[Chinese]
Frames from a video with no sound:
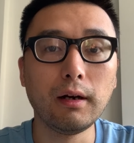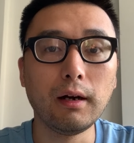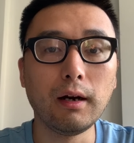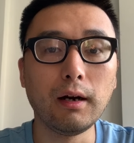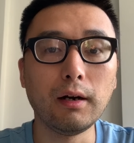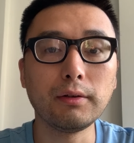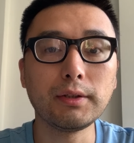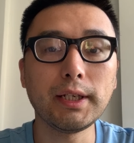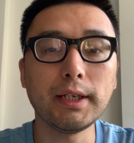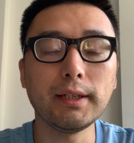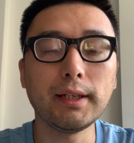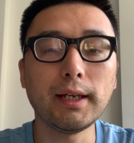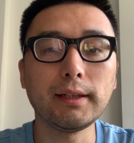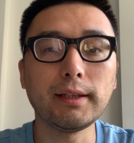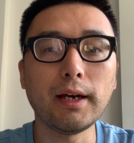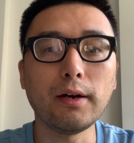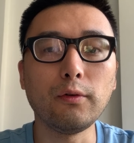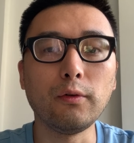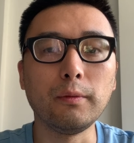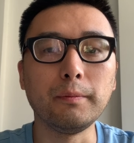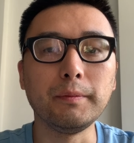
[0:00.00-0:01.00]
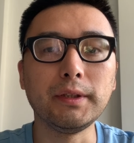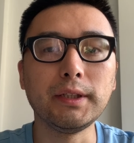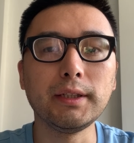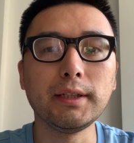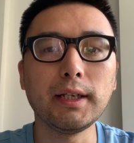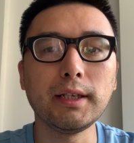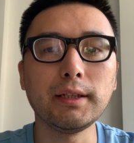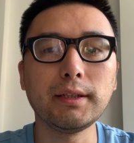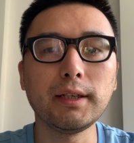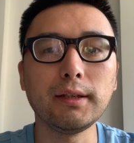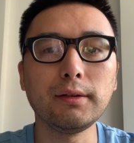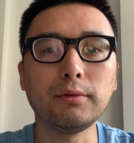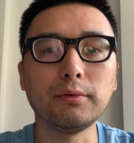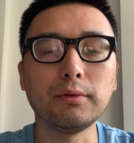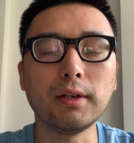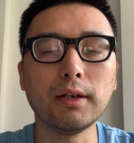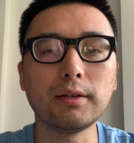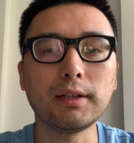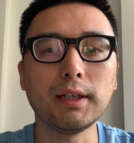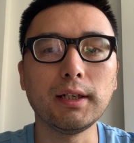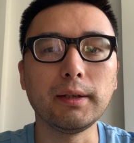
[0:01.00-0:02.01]
好，谢谢大家，我们今天先读
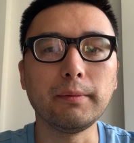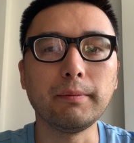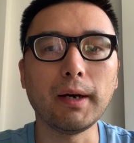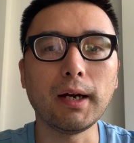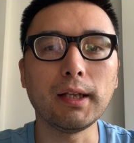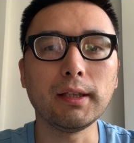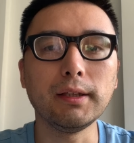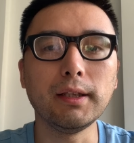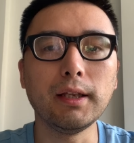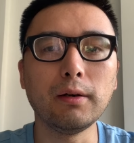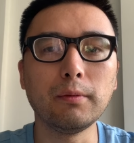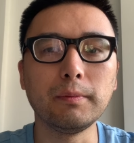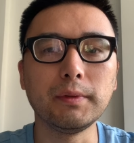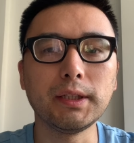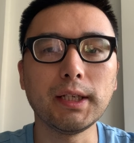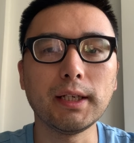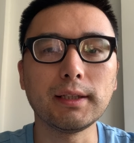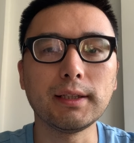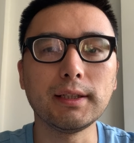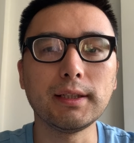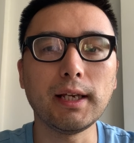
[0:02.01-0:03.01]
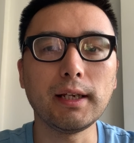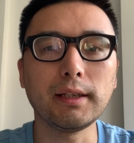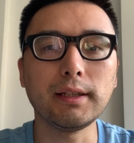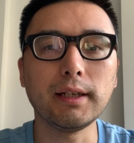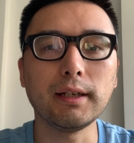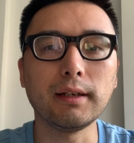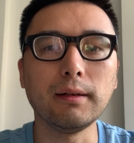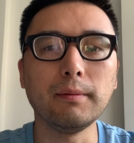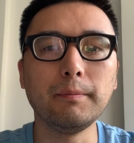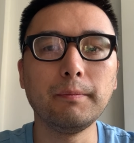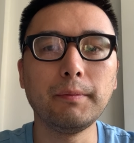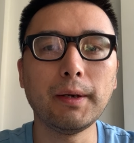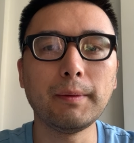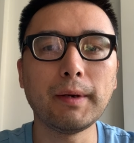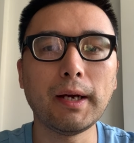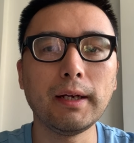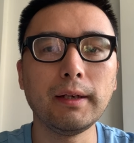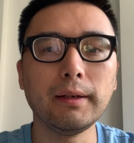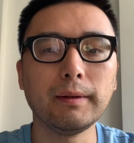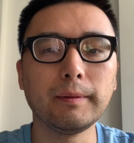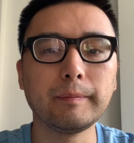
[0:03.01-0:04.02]
到这里吧，那我们下次再见了，拜
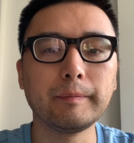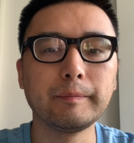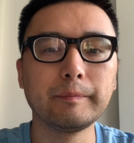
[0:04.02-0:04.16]
拜。